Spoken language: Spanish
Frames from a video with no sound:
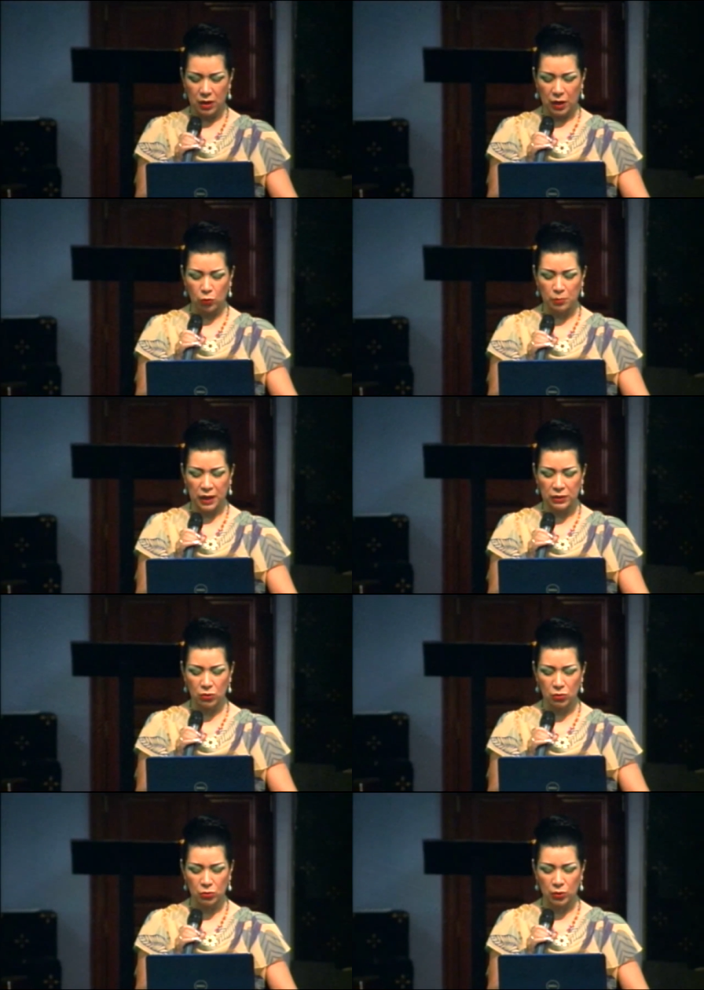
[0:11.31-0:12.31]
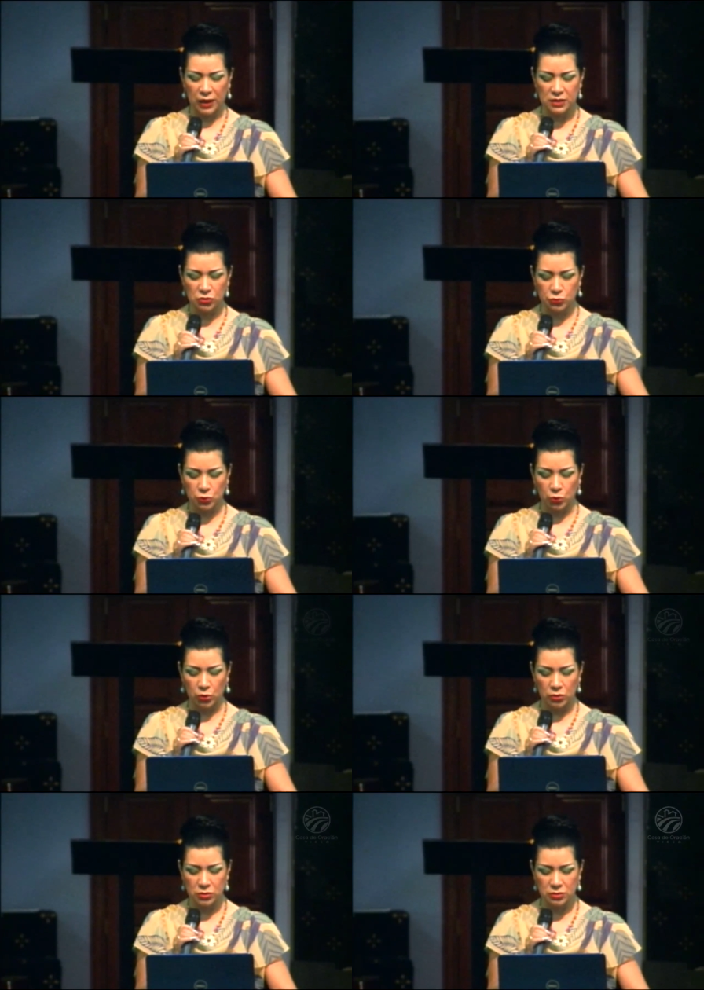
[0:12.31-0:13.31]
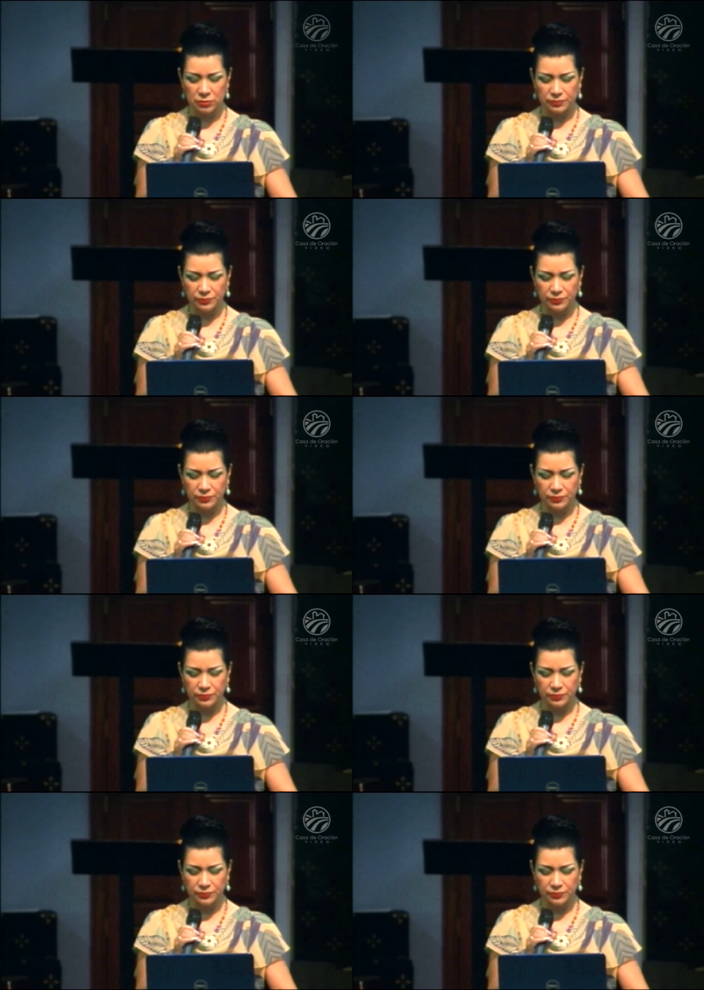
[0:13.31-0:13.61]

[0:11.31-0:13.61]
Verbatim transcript: alumbrando los lugares oscuros